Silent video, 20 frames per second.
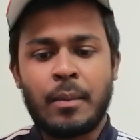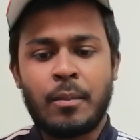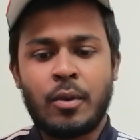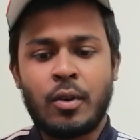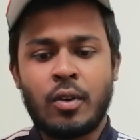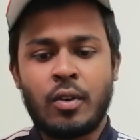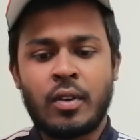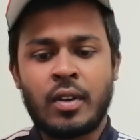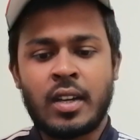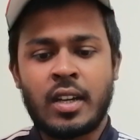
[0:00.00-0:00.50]

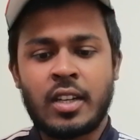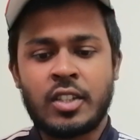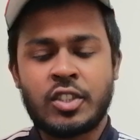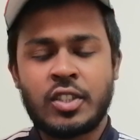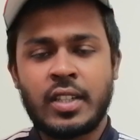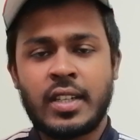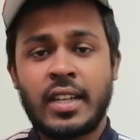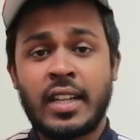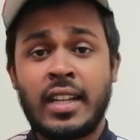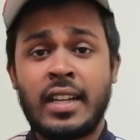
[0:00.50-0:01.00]
এবং
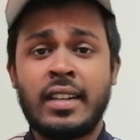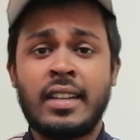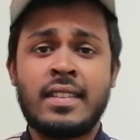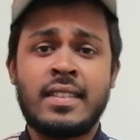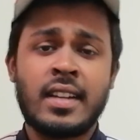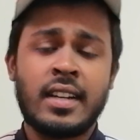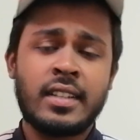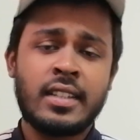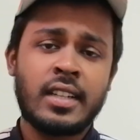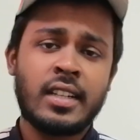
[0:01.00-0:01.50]
সেখানে
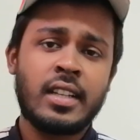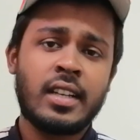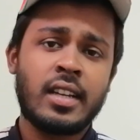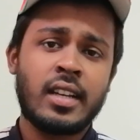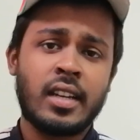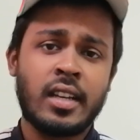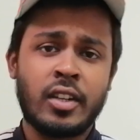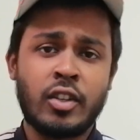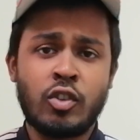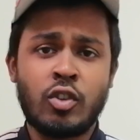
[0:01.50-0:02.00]
রেজাল্টের
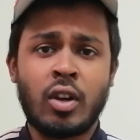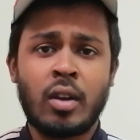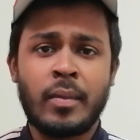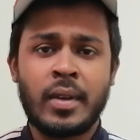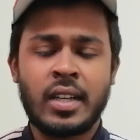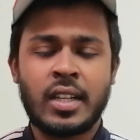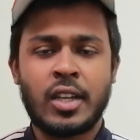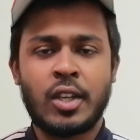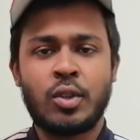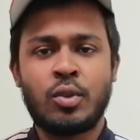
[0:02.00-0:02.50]

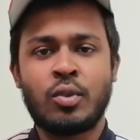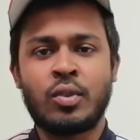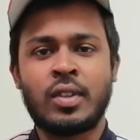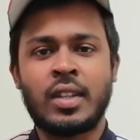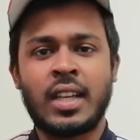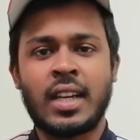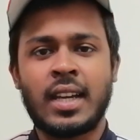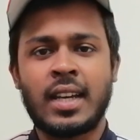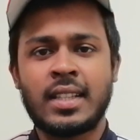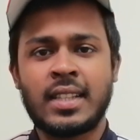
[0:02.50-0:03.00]
রিকোয়ারমেন্ট কিন্তু
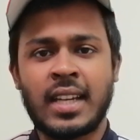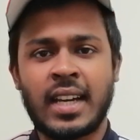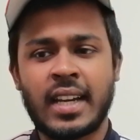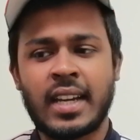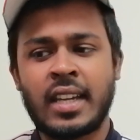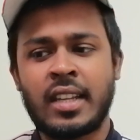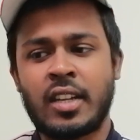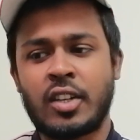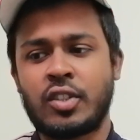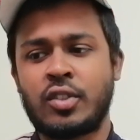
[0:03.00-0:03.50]
দেয়া
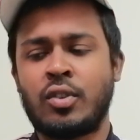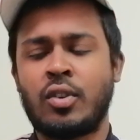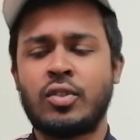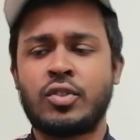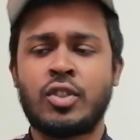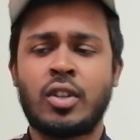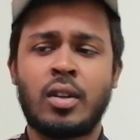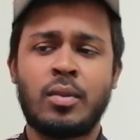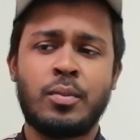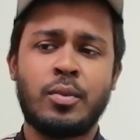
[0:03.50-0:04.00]
থাকে না
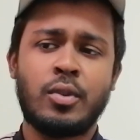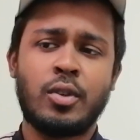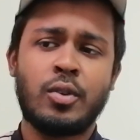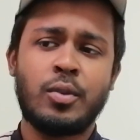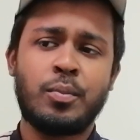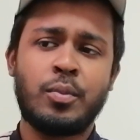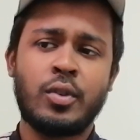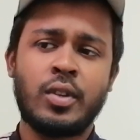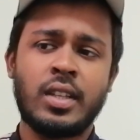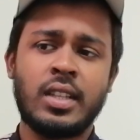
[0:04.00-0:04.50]

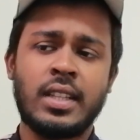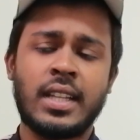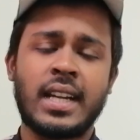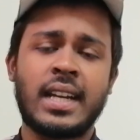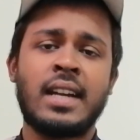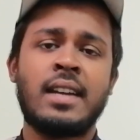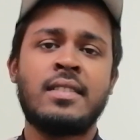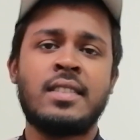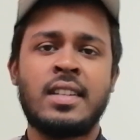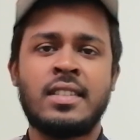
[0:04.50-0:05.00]
সর্বোপরি
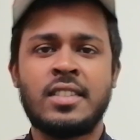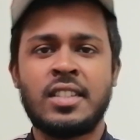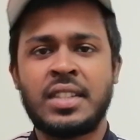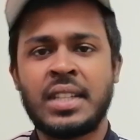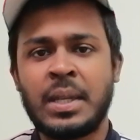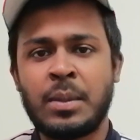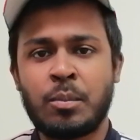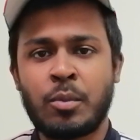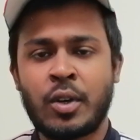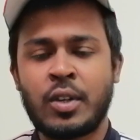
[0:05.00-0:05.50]
দেখা যায় যে
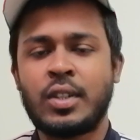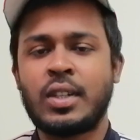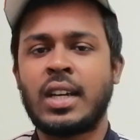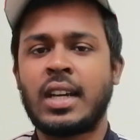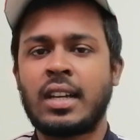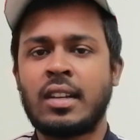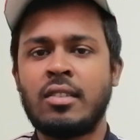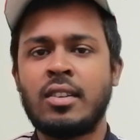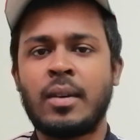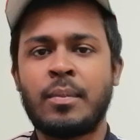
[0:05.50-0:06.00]
তিন পয়েন্ট
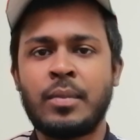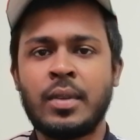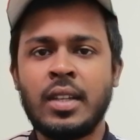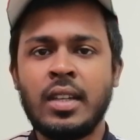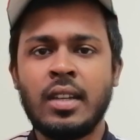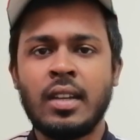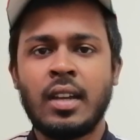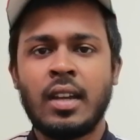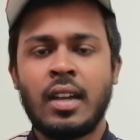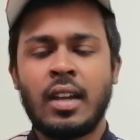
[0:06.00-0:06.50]
থাকলেও আপনি
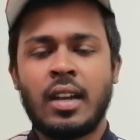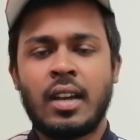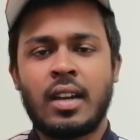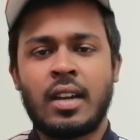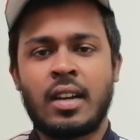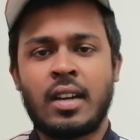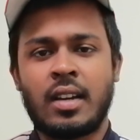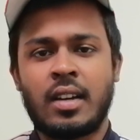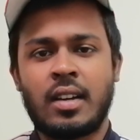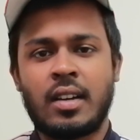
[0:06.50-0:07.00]

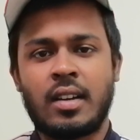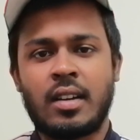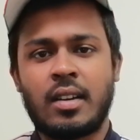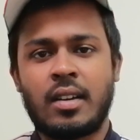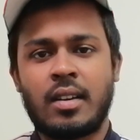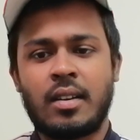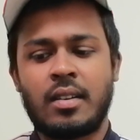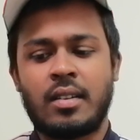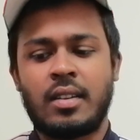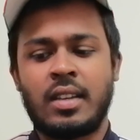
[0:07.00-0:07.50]

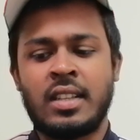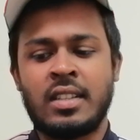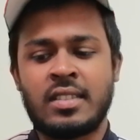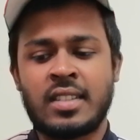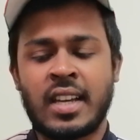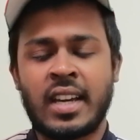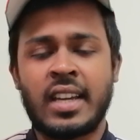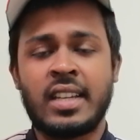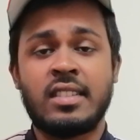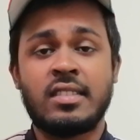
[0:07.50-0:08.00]
ইন
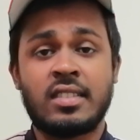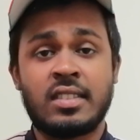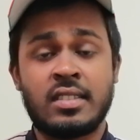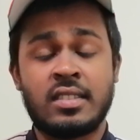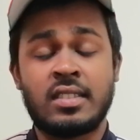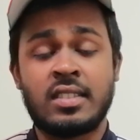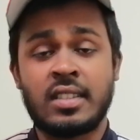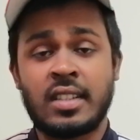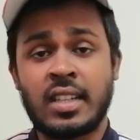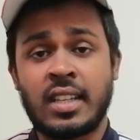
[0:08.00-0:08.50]
সায়েন্স
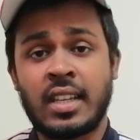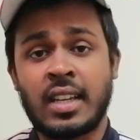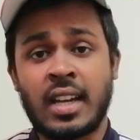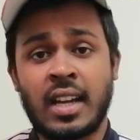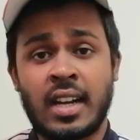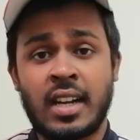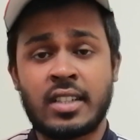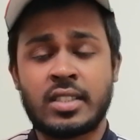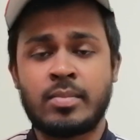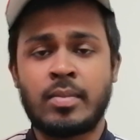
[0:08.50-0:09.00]
ইঞ্জিনিয়ারিং
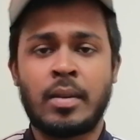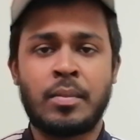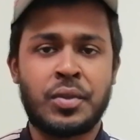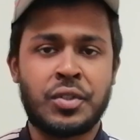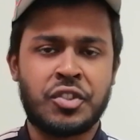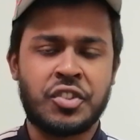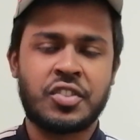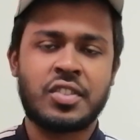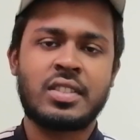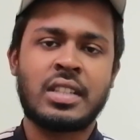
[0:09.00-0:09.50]
আর্টস বা
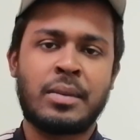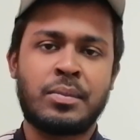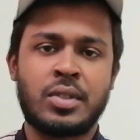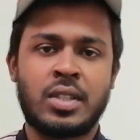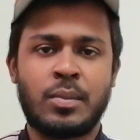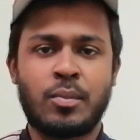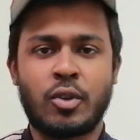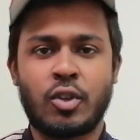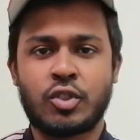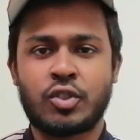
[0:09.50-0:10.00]
বিজনেসের
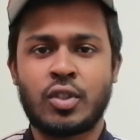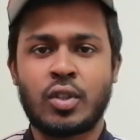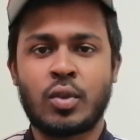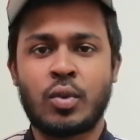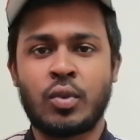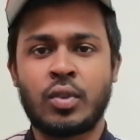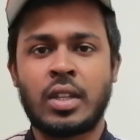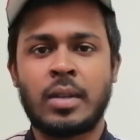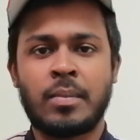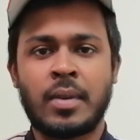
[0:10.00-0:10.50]
সাবজেক্টে পড়াশোনা
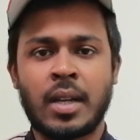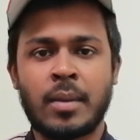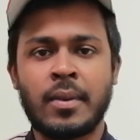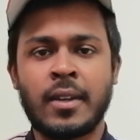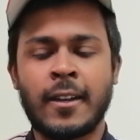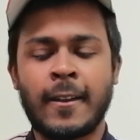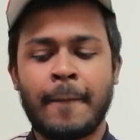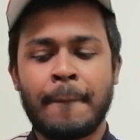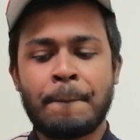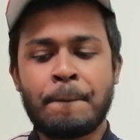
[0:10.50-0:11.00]
করতে
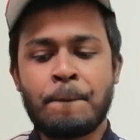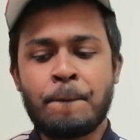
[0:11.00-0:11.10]
পারবেন